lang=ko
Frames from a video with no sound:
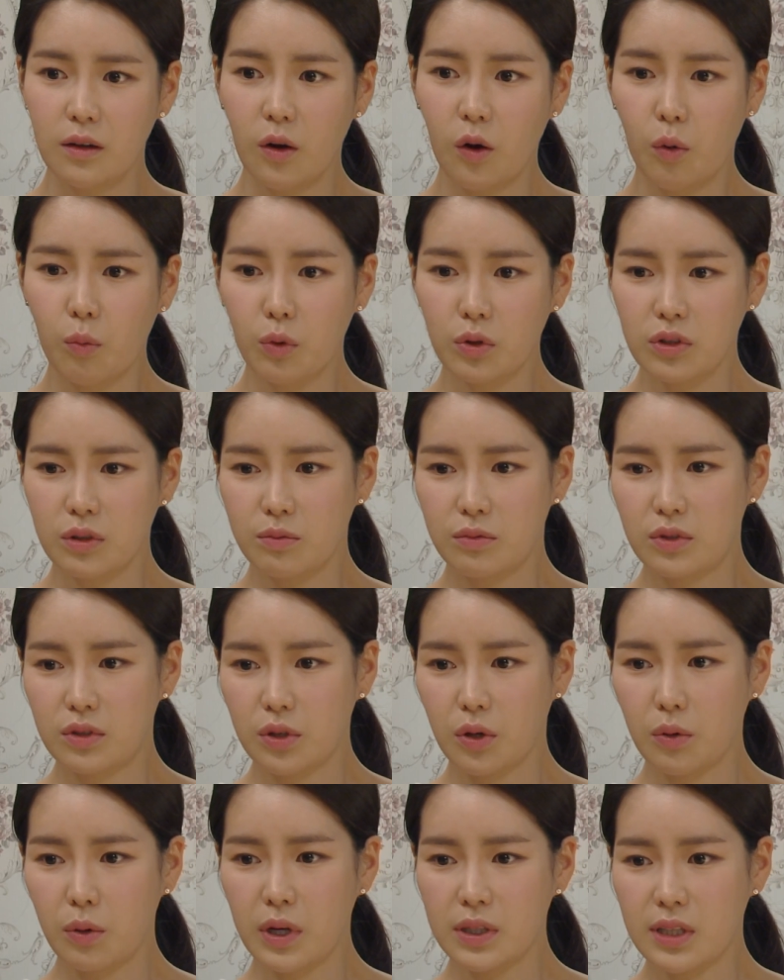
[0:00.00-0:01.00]
어머님
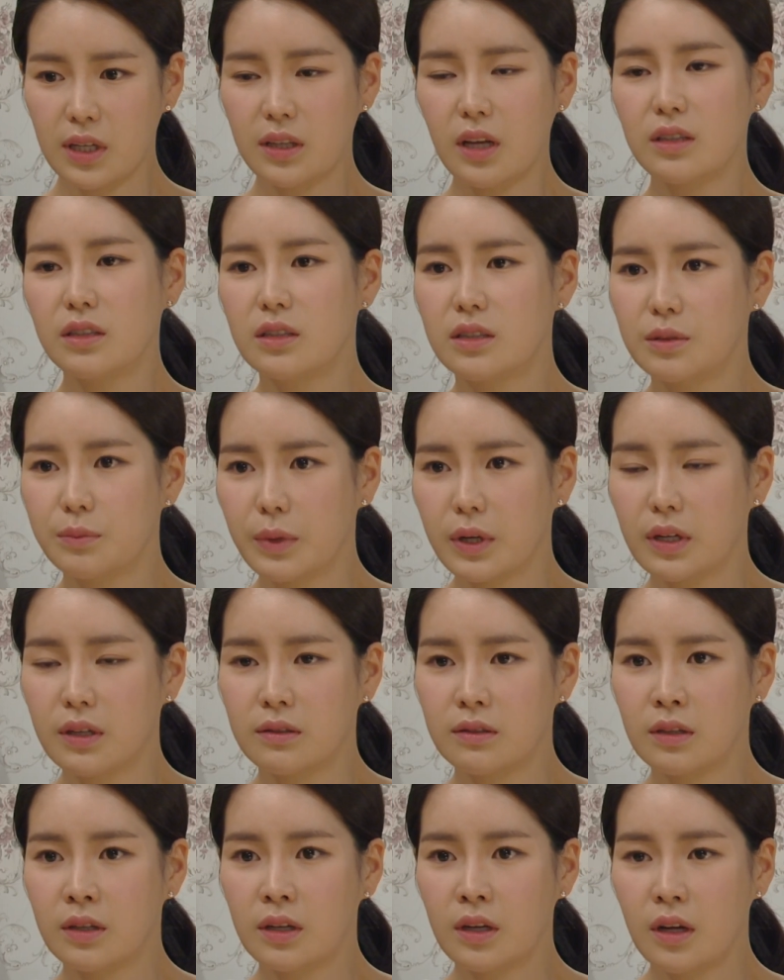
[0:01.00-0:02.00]
저 회사
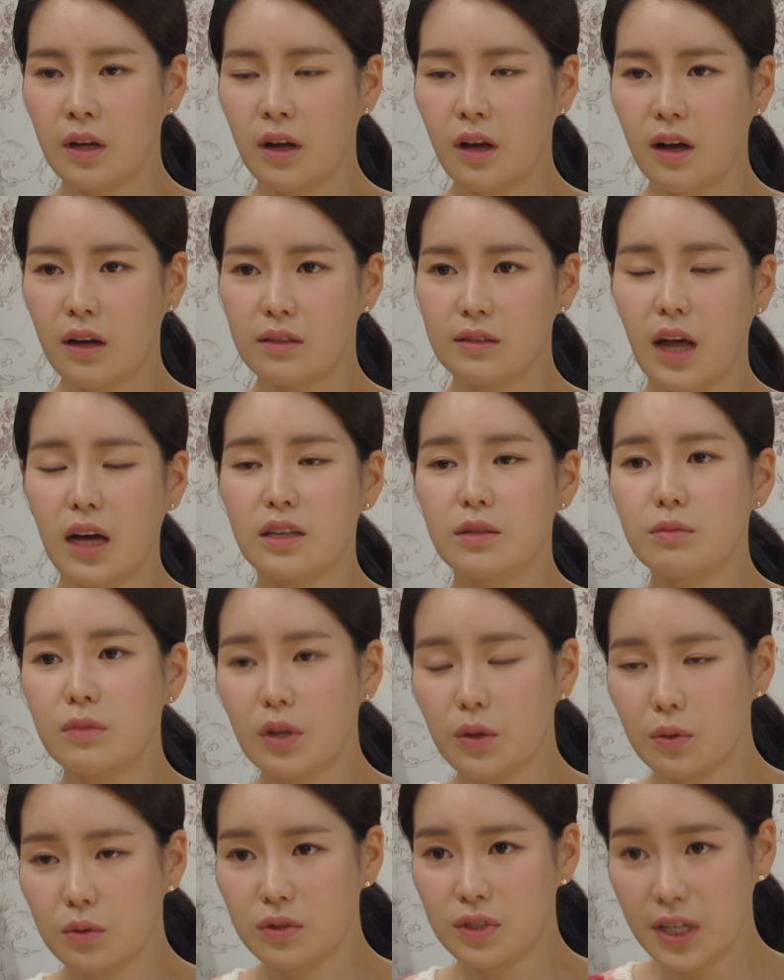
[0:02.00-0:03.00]
다니지만
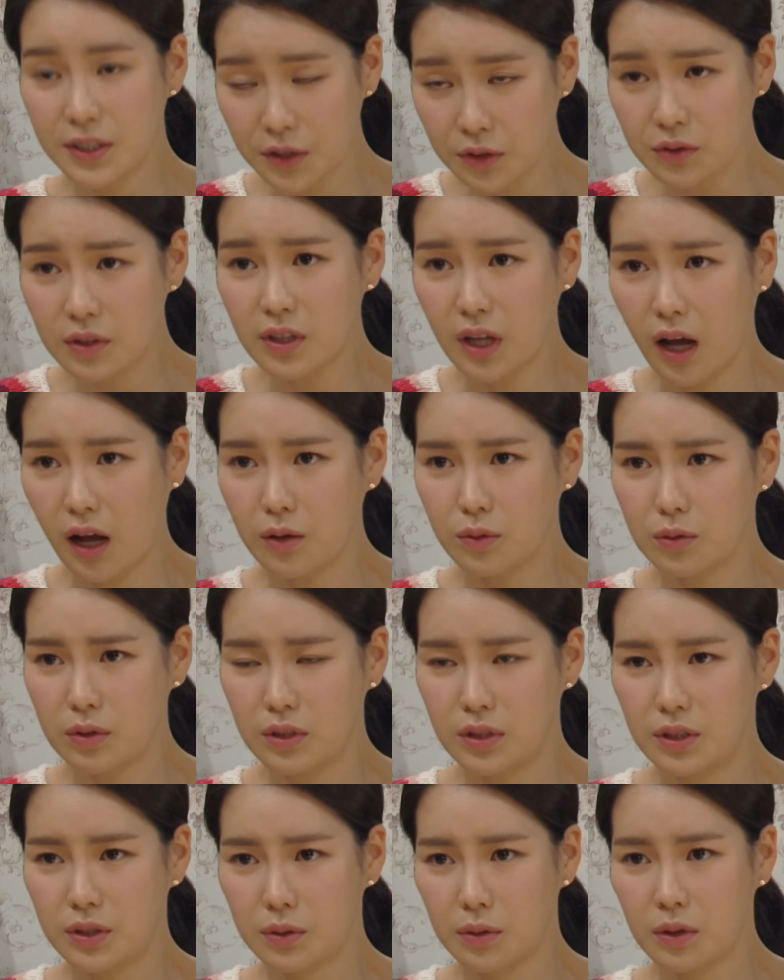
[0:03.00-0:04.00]
나름대로 최선을 다하고
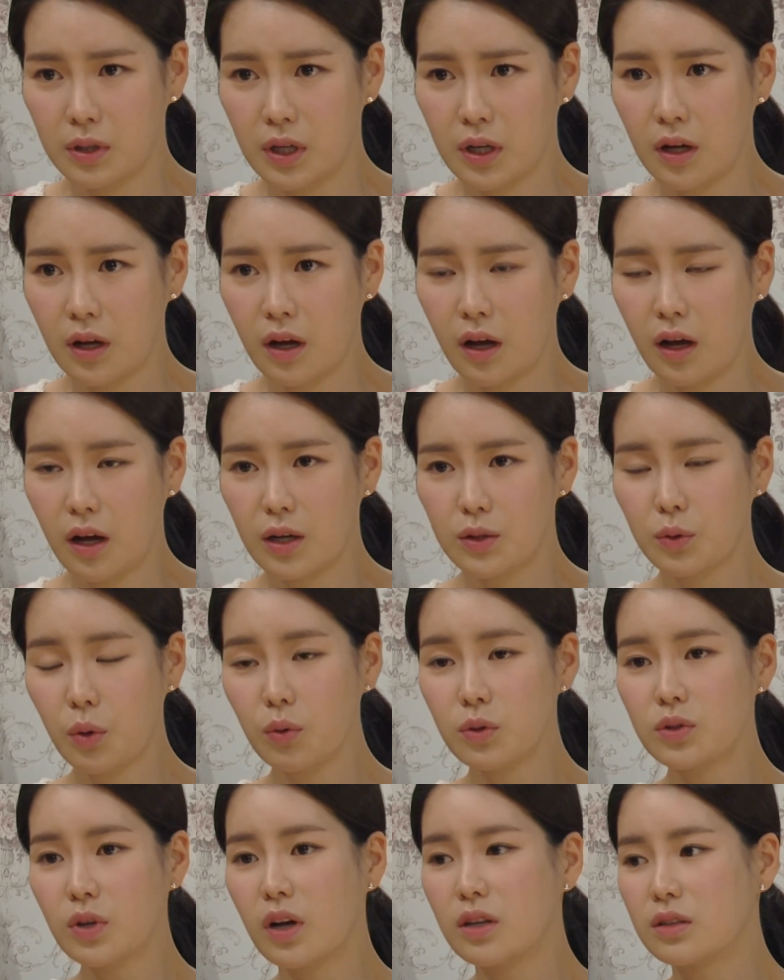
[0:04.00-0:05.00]
있어요 아,
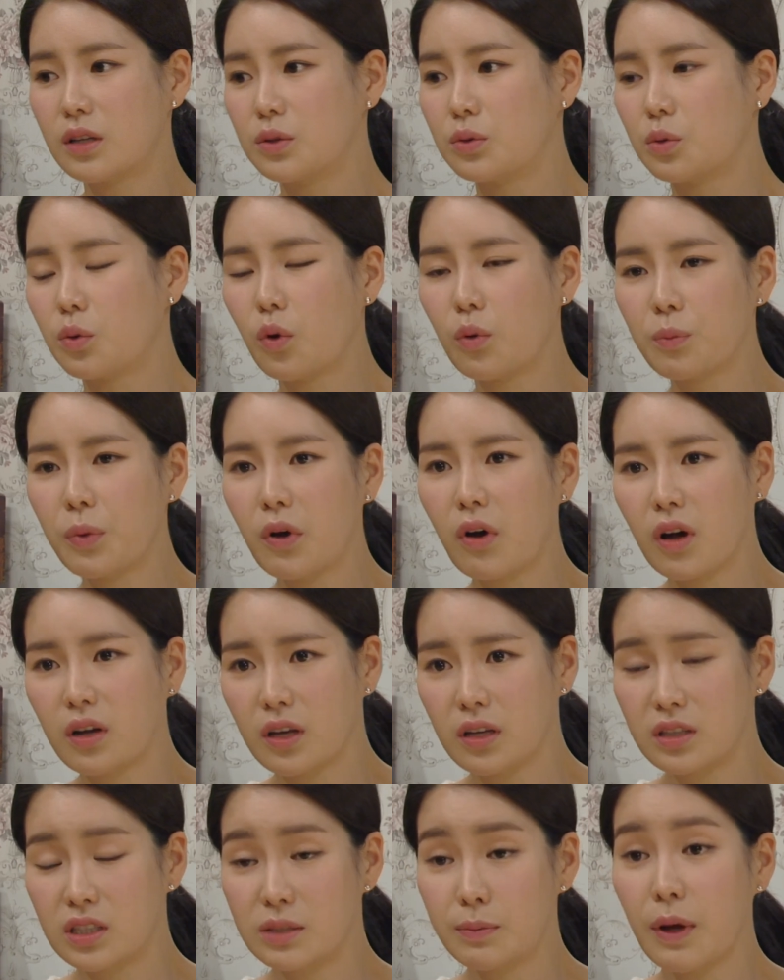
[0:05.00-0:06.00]
동서한테도
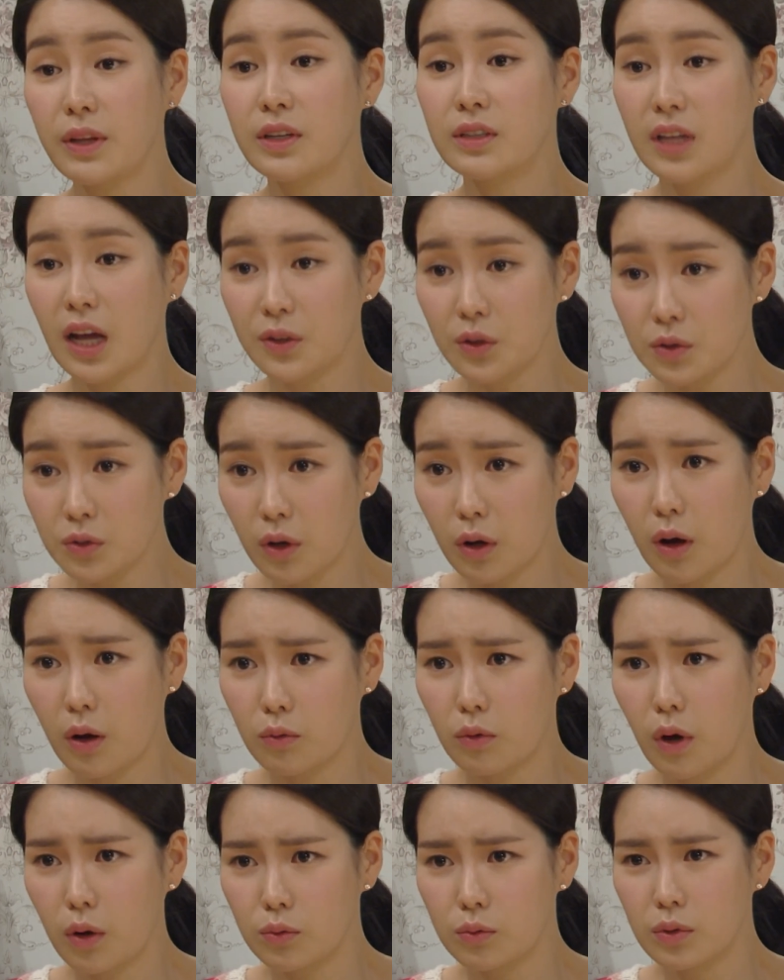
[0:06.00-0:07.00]
공평하게 집안일 나눠서
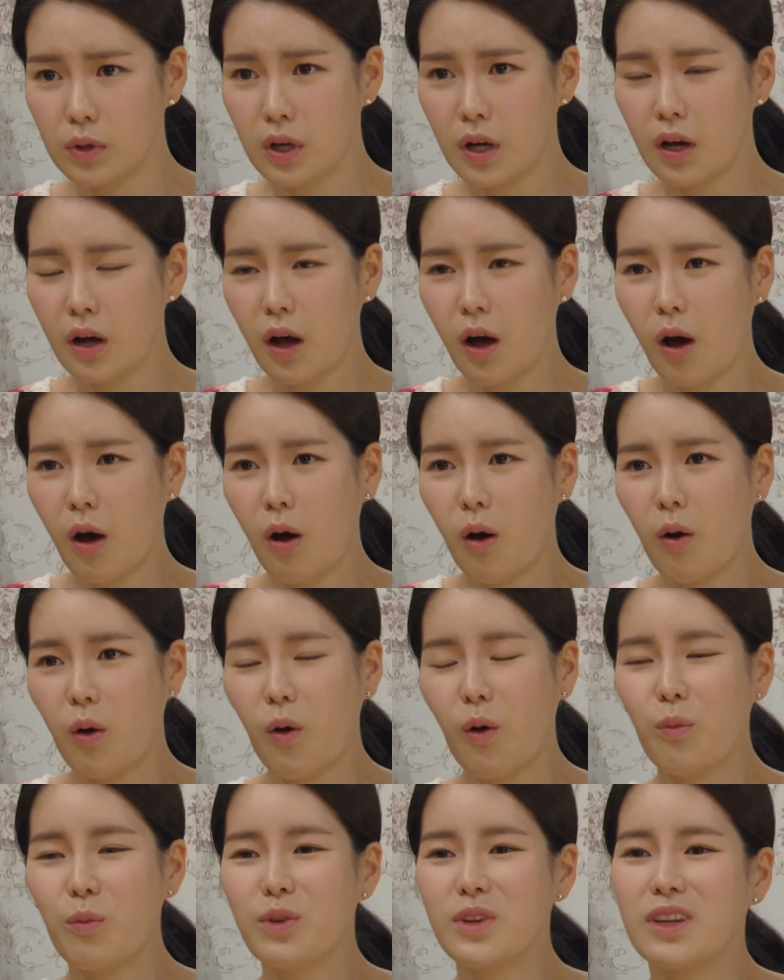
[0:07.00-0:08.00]
하라고 하고
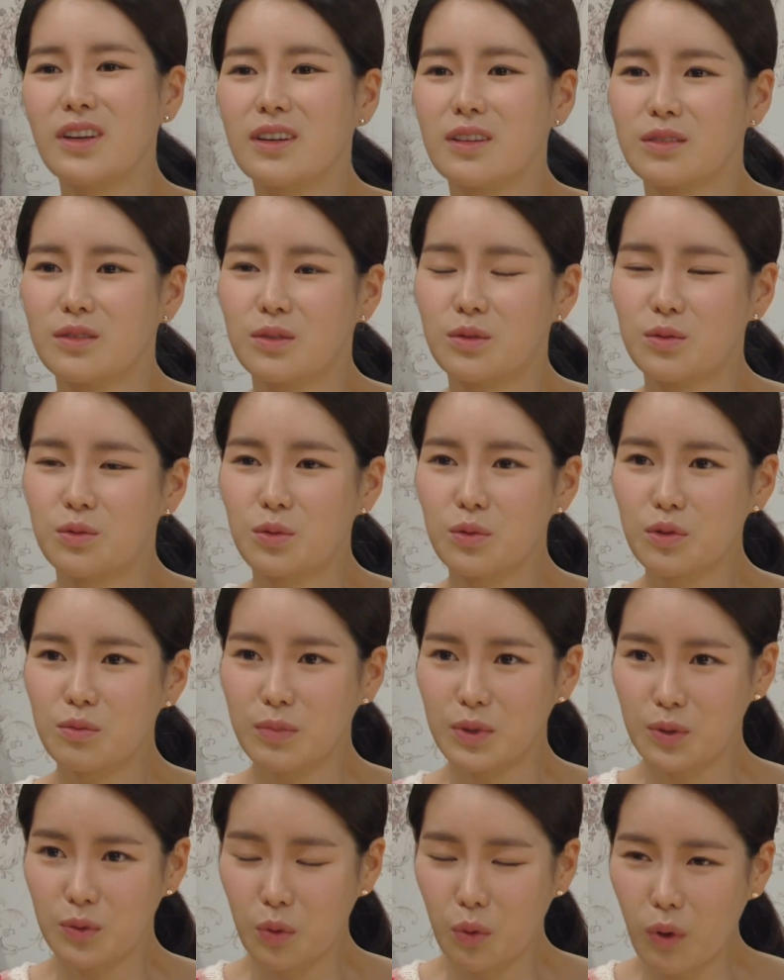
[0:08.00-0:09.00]
어머니가
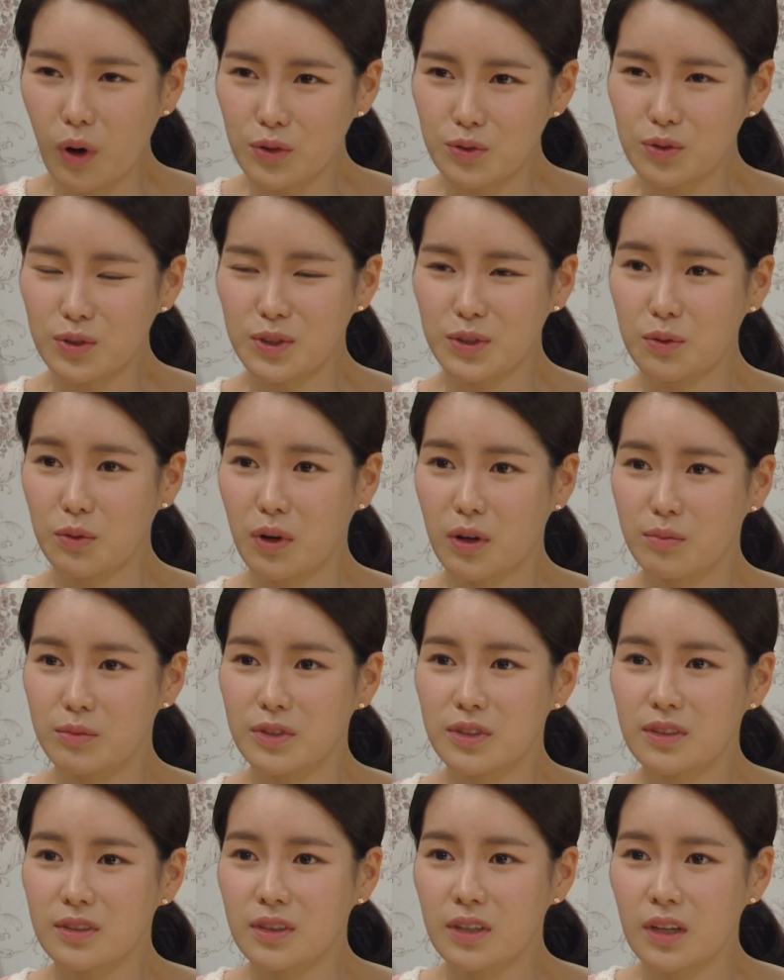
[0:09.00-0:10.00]
조금만 도와주시고
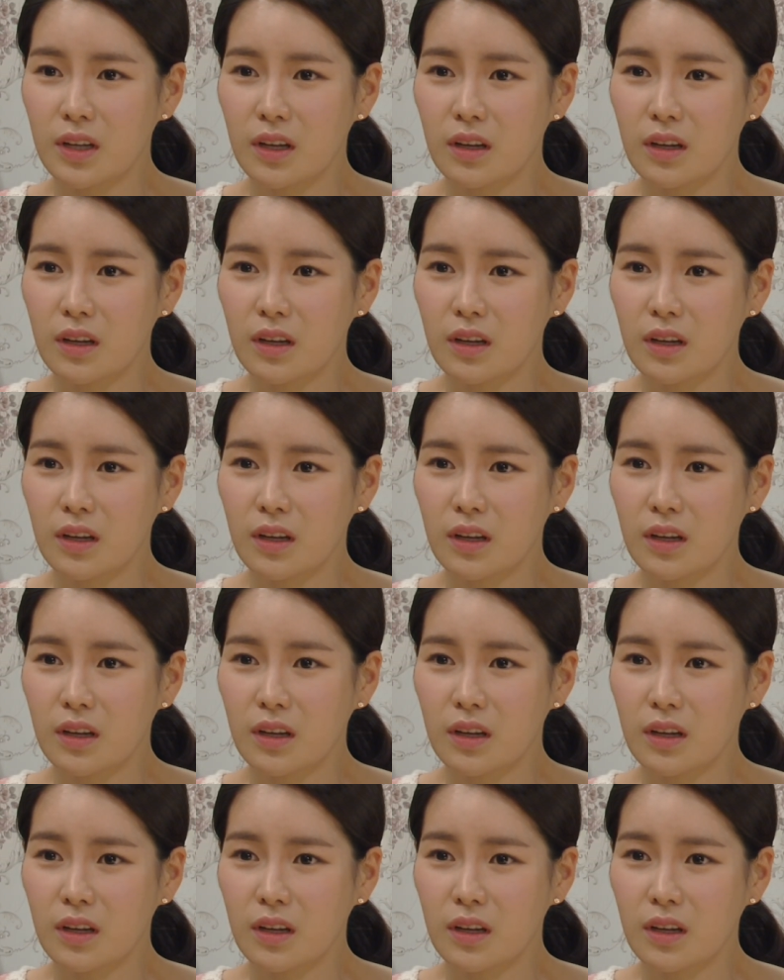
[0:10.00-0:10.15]
하면